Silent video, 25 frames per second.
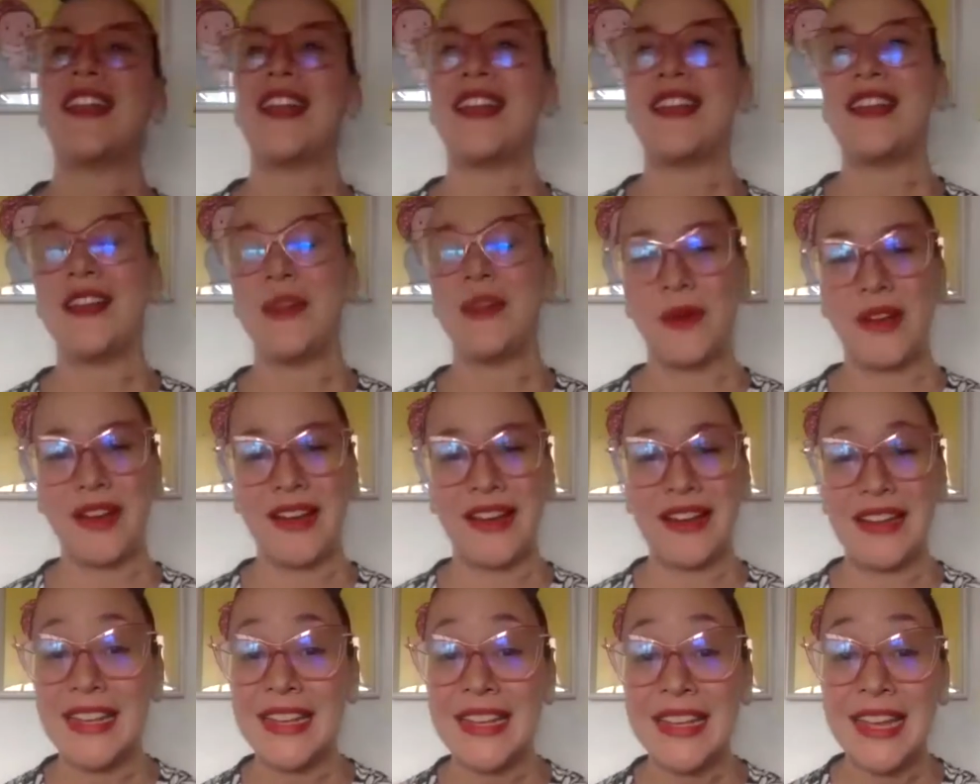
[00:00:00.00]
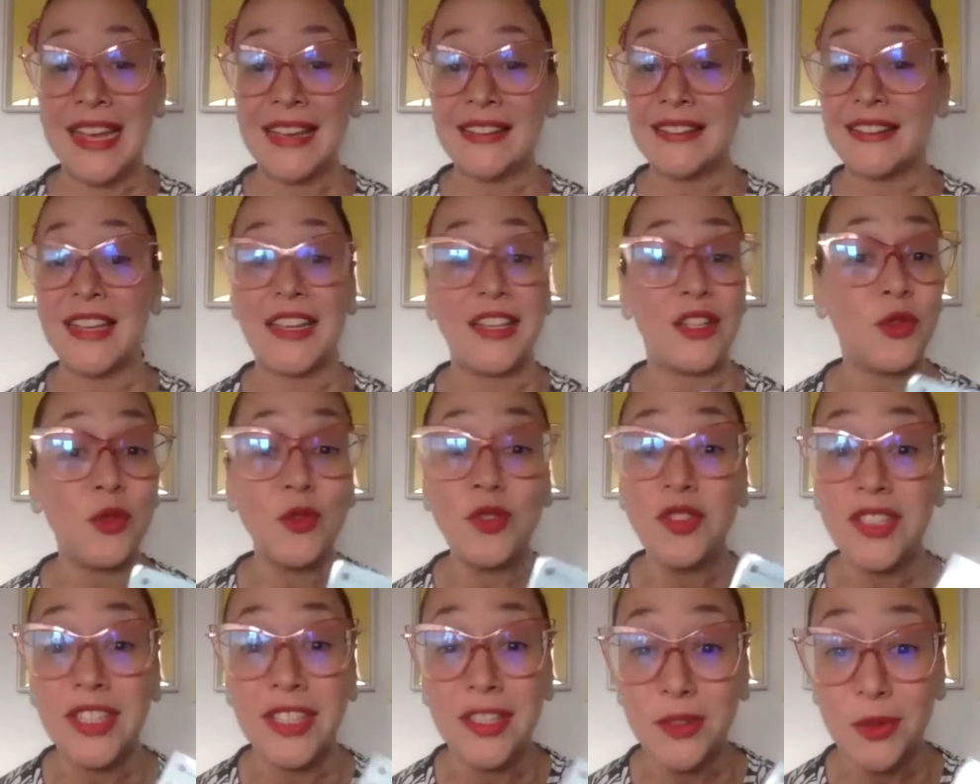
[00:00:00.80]
las librerías, tiene
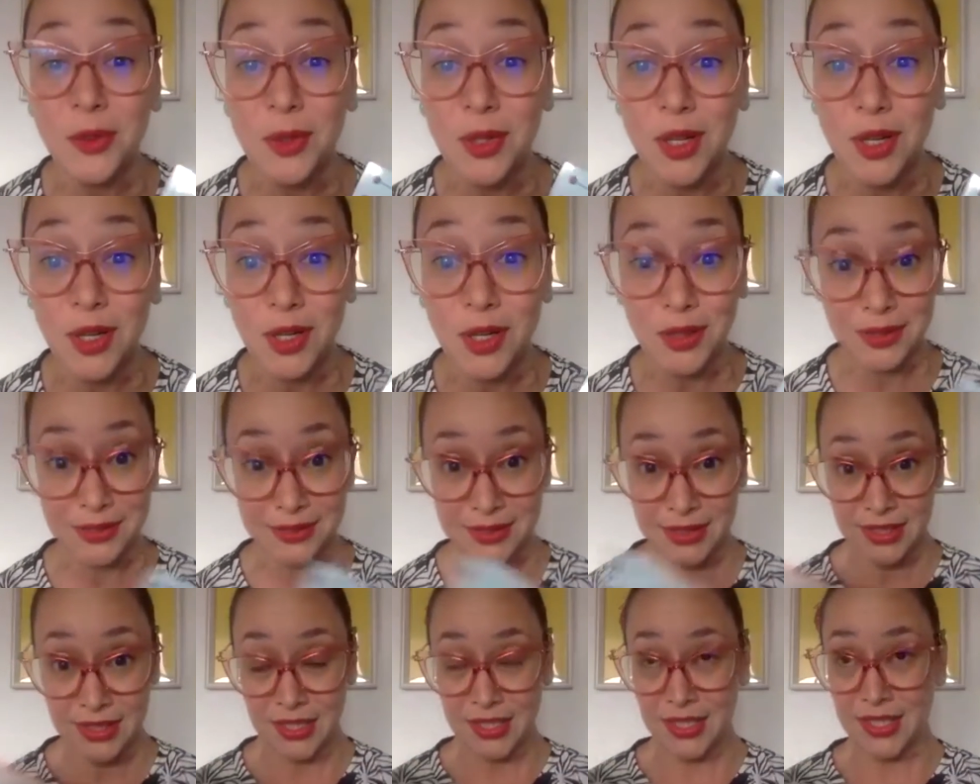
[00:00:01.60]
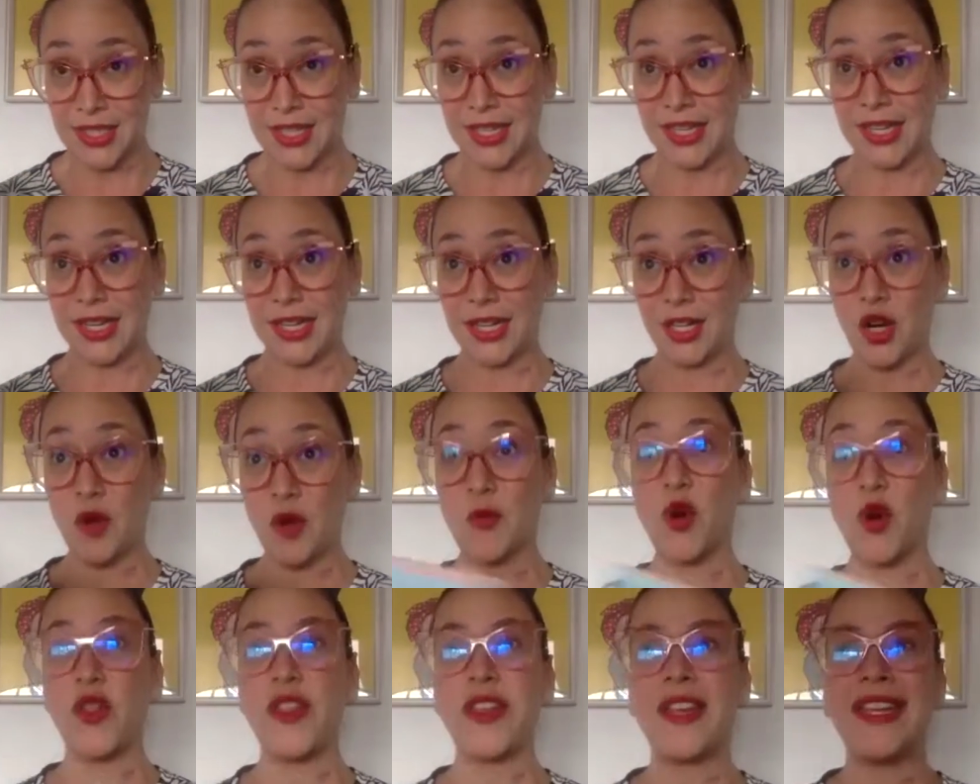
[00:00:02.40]
un título, eh,
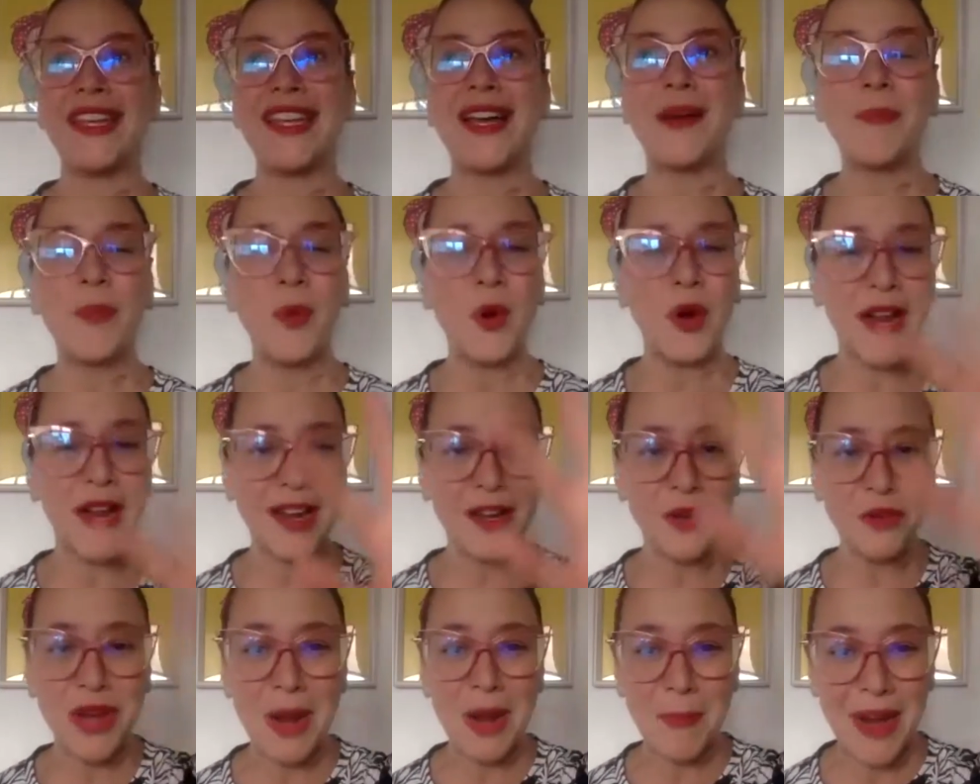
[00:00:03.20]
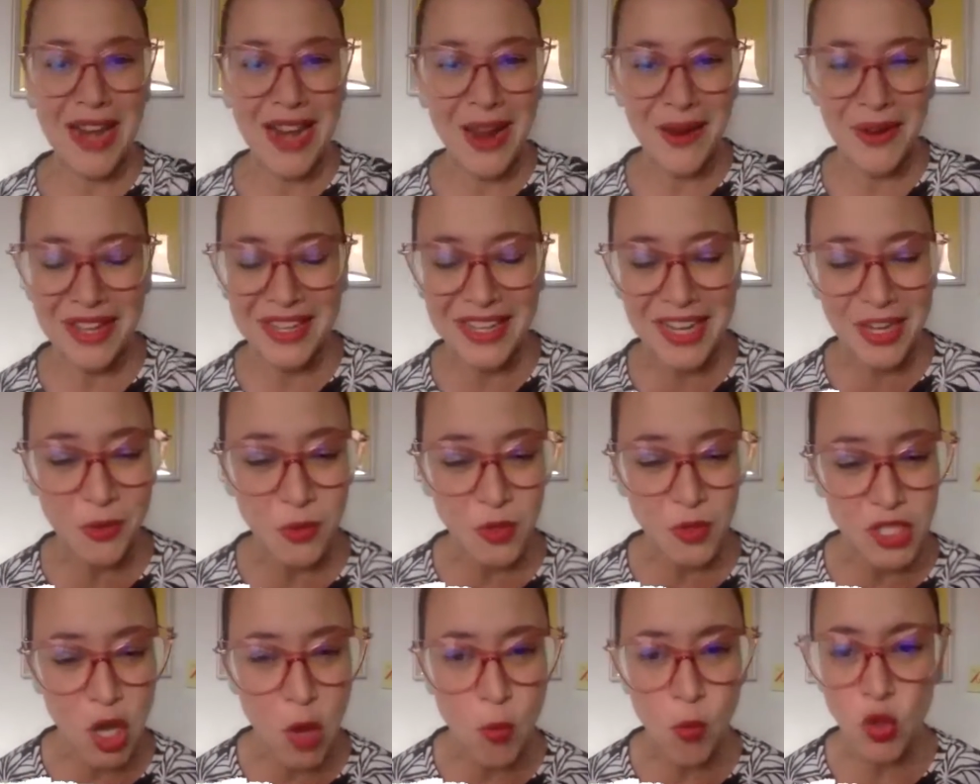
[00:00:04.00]
como dirían por ahí una palabra que he
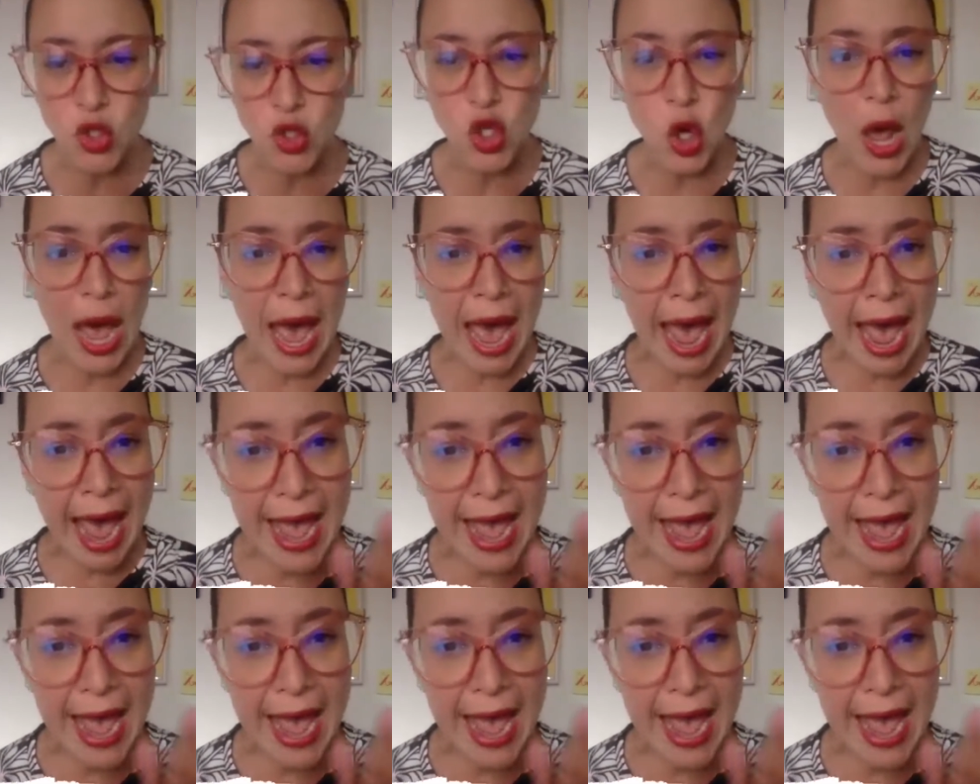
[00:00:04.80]
escuchado mucho,